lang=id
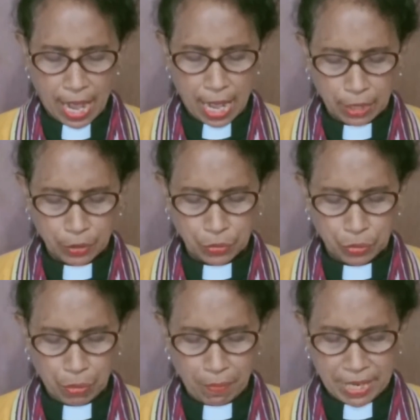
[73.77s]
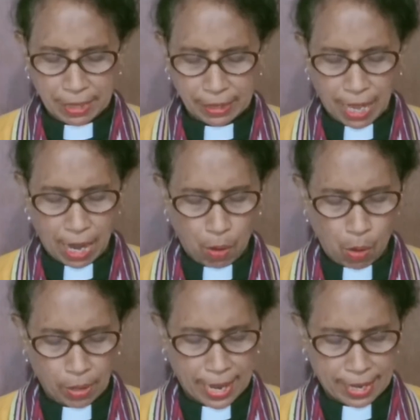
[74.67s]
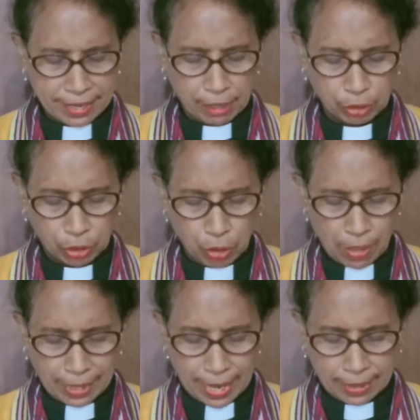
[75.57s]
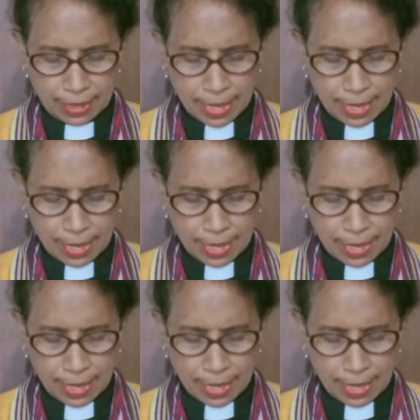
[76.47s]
aku menentang orang yang congkak,